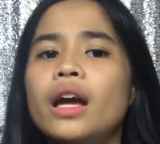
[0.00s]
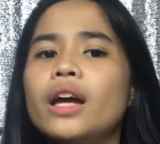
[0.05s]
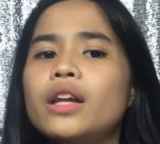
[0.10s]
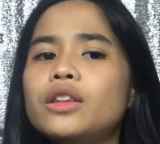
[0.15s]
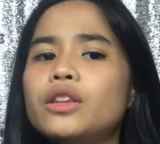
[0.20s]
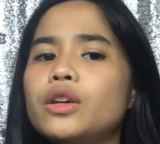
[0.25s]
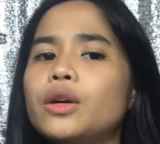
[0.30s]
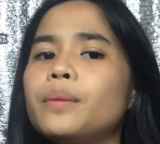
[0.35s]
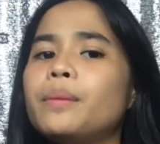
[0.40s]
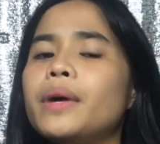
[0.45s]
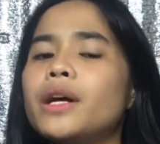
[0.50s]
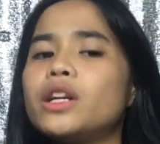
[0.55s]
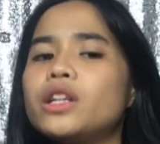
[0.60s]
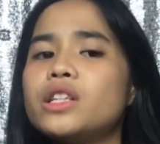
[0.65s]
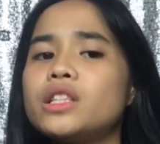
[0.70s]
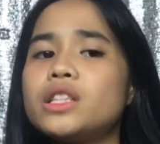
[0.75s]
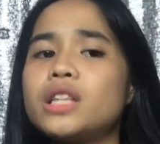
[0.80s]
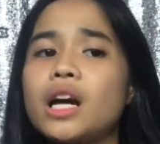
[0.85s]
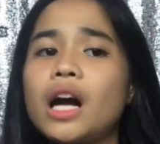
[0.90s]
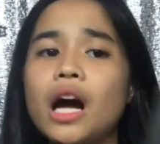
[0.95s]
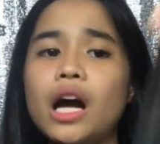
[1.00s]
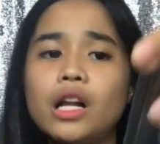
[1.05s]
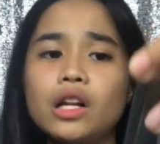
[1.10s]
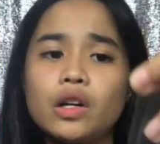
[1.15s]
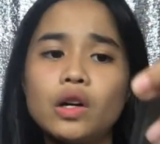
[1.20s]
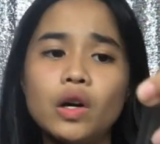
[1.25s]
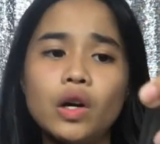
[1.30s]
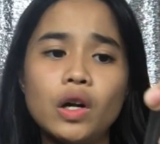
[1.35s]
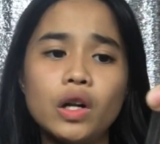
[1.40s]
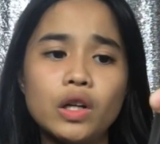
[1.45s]
Ito, meron siyang
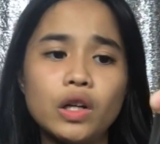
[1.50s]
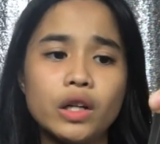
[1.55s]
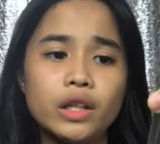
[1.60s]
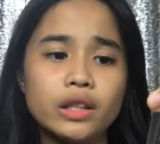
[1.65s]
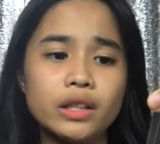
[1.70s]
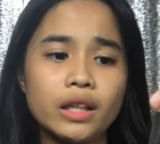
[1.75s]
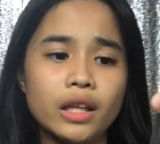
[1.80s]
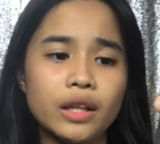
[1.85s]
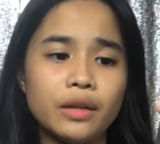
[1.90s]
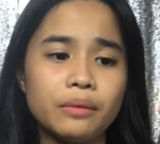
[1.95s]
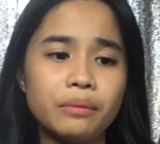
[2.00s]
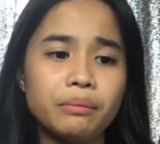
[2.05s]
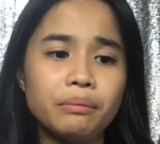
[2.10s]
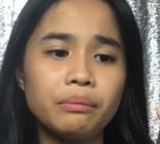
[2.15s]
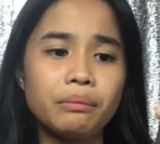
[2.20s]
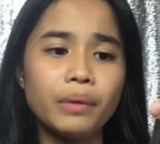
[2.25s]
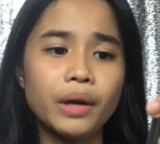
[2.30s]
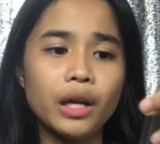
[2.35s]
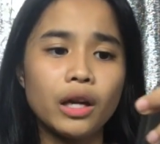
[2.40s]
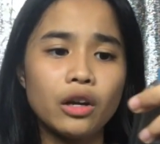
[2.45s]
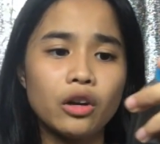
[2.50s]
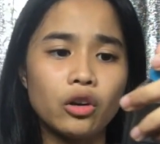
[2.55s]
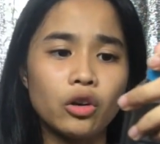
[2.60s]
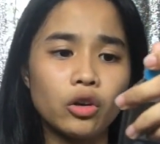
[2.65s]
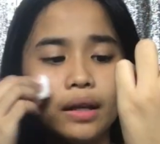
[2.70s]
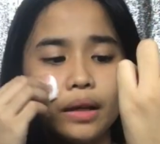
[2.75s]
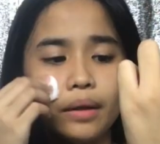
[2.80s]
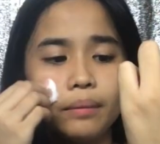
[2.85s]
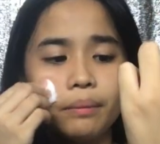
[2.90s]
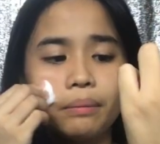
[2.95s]
alcohol content
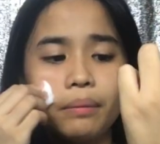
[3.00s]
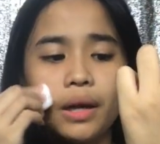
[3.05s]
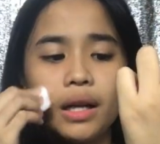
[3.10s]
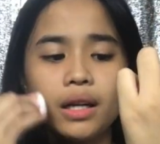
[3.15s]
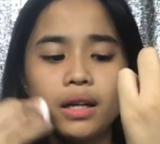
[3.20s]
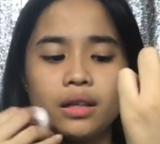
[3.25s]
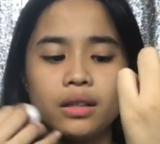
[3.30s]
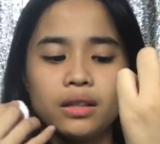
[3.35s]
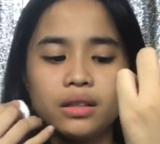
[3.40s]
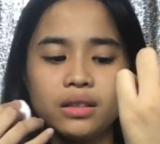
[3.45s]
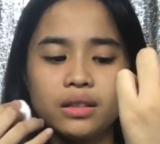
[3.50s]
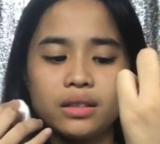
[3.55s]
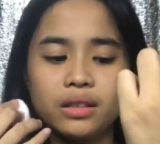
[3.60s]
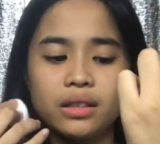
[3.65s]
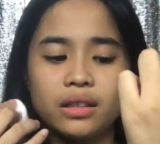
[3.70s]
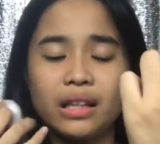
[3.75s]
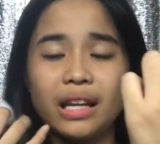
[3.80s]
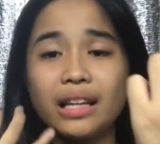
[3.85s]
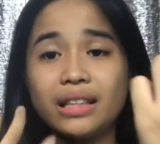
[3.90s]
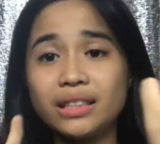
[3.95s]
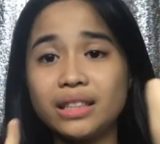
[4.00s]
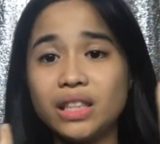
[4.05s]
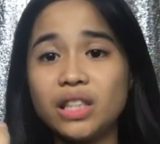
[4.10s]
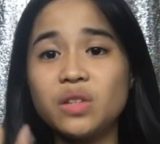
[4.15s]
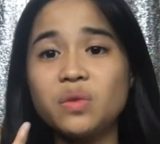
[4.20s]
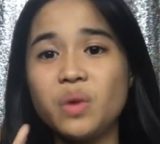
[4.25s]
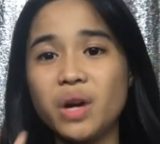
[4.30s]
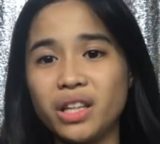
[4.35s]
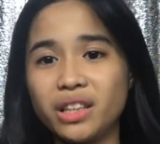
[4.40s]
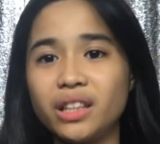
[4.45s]
pero parang
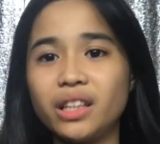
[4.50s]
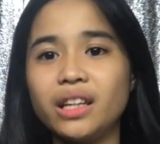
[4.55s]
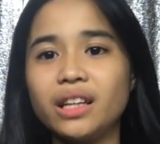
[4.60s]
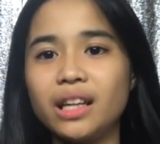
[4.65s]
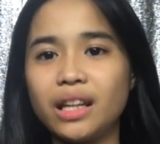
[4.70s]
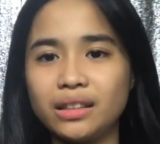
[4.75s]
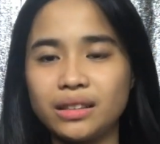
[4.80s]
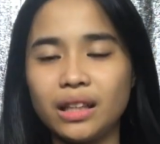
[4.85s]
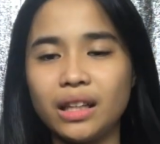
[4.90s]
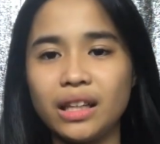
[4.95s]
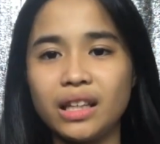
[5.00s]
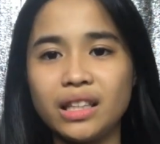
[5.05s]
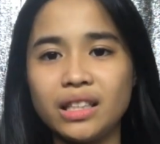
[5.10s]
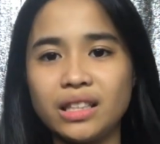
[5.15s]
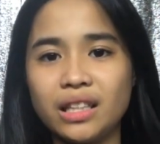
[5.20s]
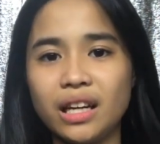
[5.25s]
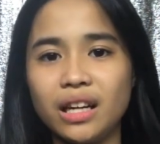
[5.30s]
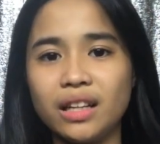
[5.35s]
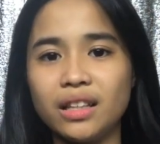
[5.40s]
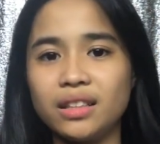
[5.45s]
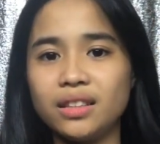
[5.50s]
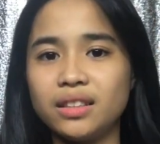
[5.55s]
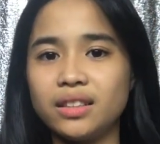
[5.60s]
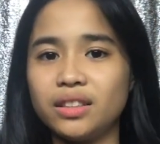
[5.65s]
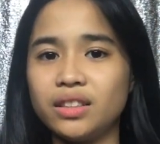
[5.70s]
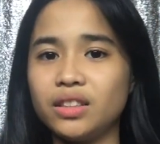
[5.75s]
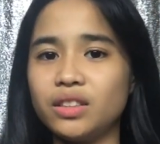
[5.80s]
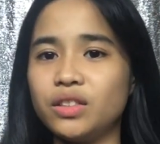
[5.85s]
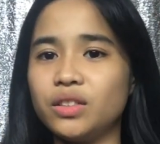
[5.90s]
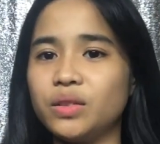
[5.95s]
cleansing water lang talaga siya.
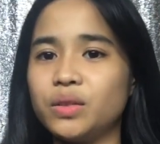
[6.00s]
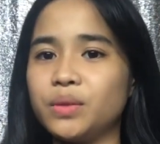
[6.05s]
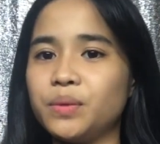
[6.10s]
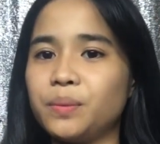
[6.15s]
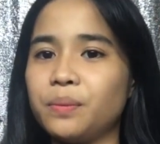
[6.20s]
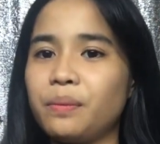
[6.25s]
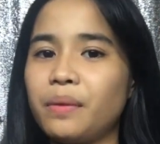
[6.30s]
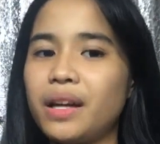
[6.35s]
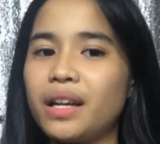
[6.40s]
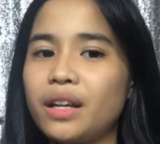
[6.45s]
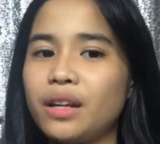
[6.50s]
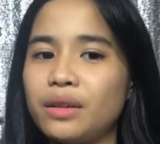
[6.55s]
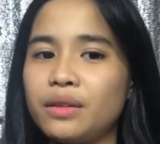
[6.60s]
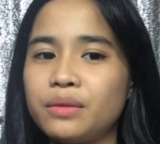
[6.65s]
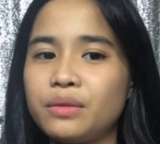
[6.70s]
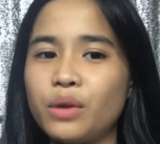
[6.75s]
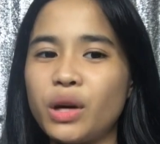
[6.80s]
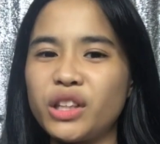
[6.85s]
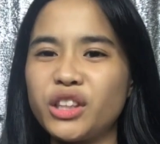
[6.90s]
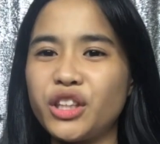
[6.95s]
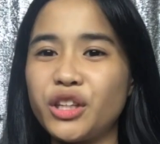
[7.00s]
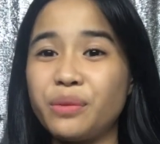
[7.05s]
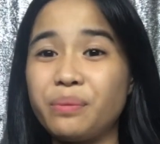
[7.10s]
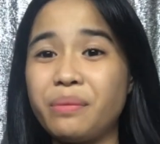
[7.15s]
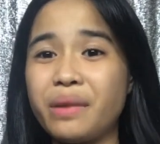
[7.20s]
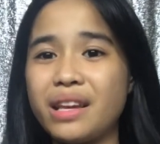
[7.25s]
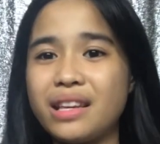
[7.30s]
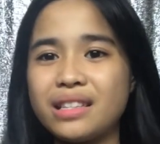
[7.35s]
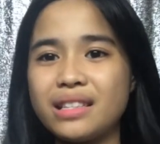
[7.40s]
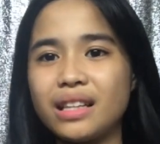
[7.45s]
You know, parang
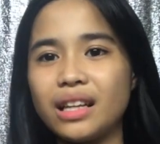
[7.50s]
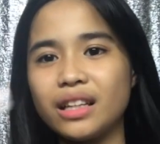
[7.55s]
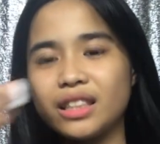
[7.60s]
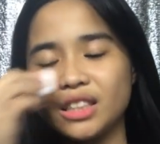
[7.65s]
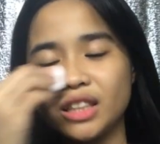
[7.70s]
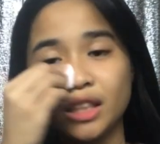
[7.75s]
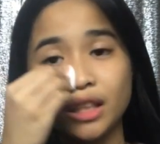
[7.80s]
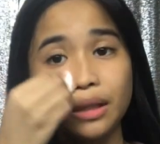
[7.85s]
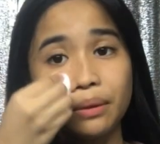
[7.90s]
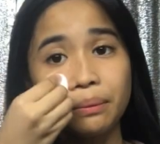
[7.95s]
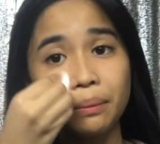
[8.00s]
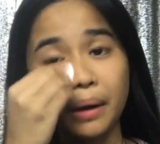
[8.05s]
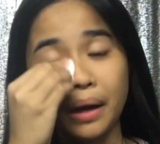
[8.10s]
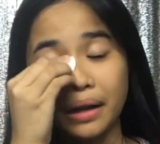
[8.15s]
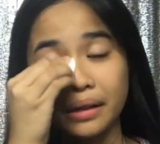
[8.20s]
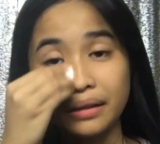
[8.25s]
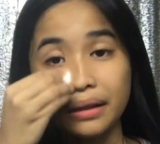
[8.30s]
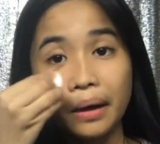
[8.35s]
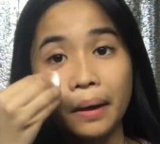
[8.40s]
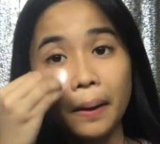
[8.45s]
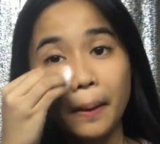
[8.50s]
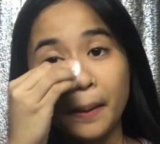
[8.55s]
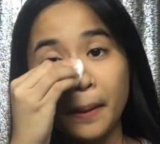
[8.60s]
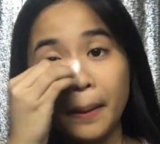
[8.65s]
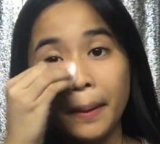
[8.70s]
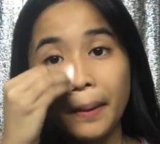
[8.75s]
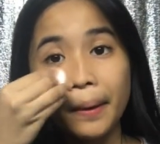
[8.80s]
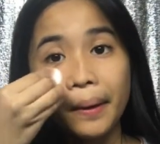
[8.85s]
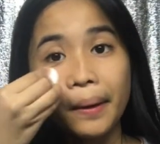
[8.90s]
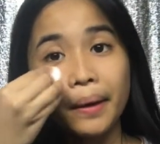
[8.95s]
water-based lang siya na product.
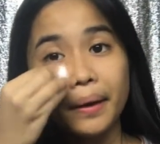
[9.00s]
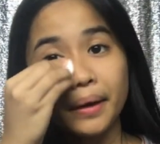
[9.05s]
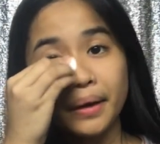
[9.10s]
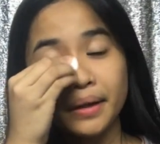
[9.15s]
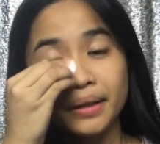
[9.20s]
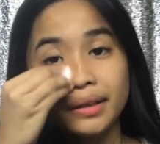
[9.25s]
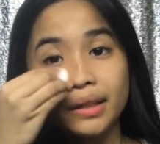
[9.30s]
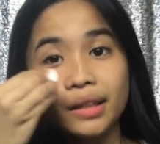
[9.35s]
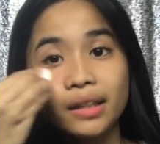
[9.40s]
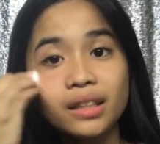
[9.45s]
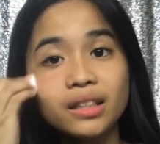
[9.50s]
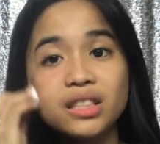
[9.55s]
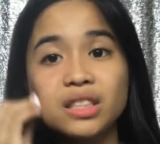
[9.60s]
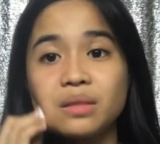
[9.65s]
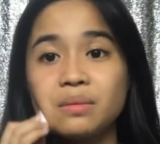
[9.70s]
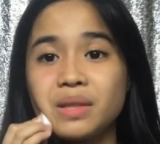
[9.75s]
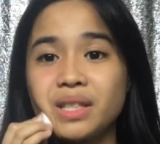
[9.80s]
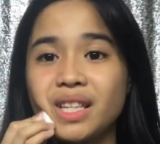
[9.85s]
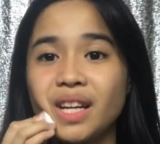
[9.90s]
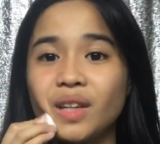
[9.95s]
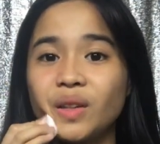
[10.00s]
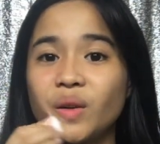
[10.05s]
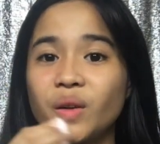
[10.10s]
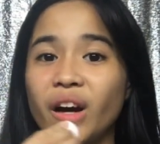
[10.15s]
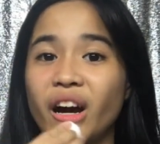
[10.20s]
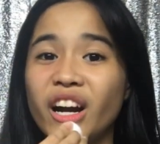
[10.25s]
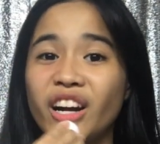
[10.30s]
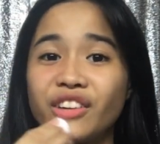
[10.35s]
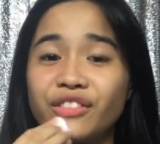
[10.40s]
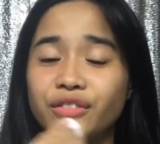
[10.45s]
Kaya hindi rin siya
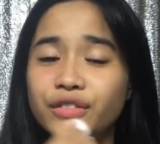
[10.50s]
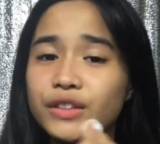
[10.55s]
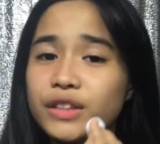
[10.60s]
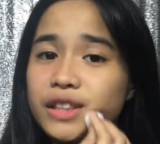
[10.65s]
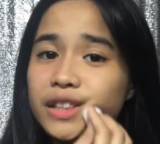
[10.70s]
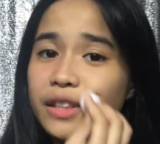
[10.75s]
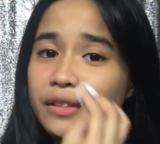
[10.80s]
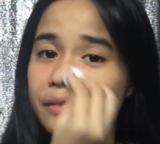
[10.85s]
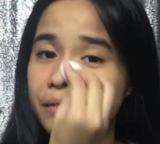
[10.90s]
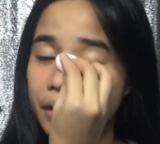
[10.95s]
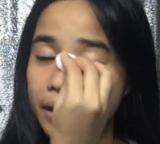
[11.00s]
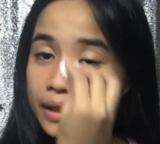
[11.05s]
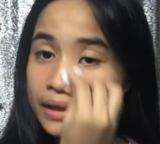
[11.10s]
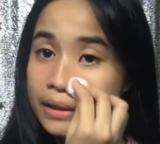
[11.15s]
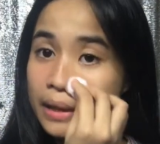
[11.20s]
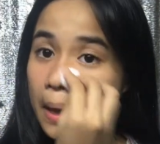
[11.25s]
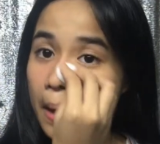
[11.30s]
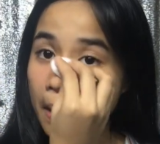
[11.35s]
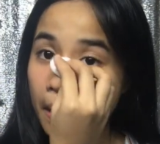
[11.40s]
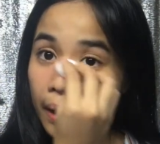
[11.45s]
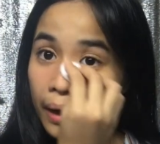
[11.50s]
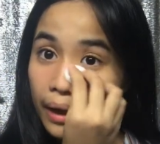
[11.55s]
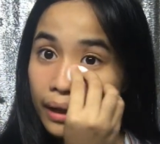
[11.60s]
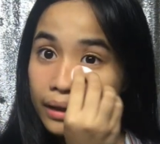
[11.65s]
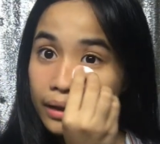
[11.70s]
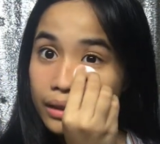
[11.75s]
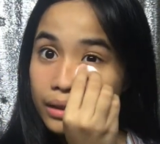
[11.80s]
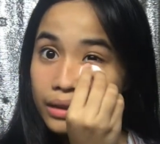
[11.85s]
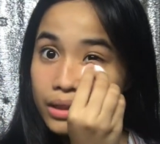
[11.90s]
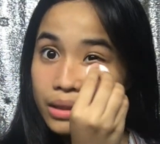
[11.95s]
masyadong harmful sa face
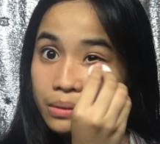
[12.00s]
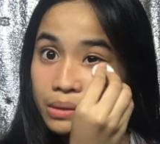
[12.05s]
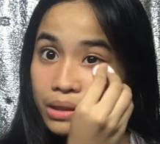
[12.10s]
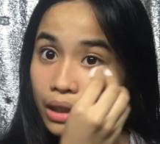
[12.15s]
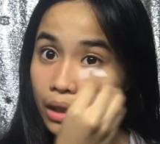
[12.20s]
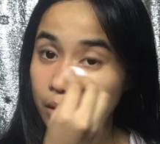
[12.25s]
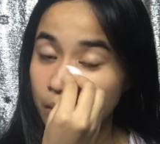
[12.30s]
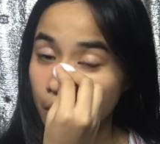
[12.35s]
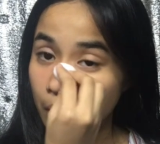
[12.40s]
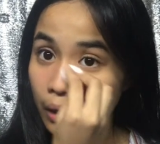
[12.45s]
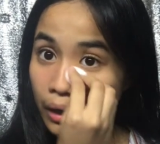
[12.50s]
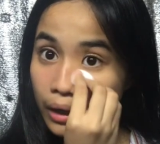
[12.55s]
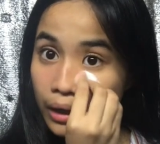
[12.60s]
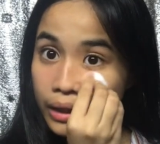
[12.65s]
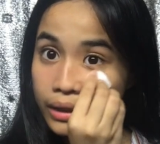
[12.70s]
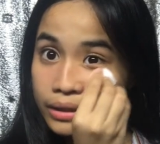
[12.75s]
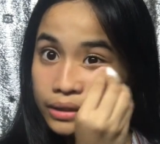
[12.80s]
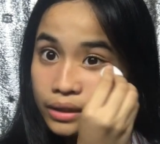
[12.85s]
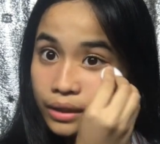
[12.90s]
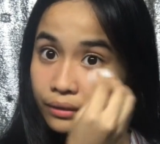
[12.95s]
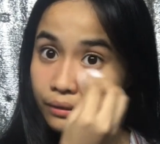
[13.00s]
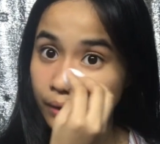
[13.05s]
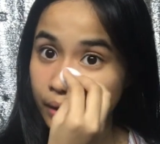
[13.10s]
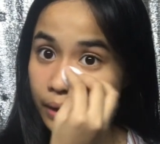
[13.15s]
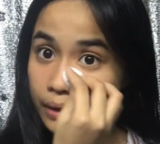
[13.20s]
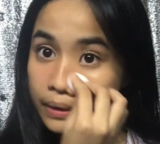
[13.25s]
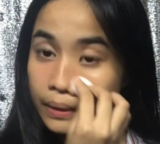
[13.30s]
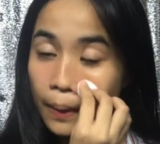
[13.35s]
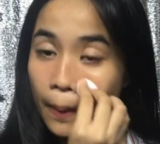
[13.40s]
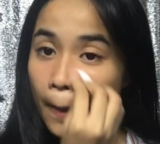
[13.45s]
and hindi siya masyadong hard sa
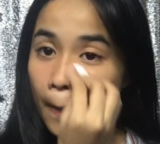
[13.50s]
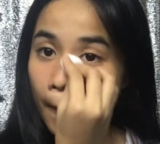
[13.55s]
face.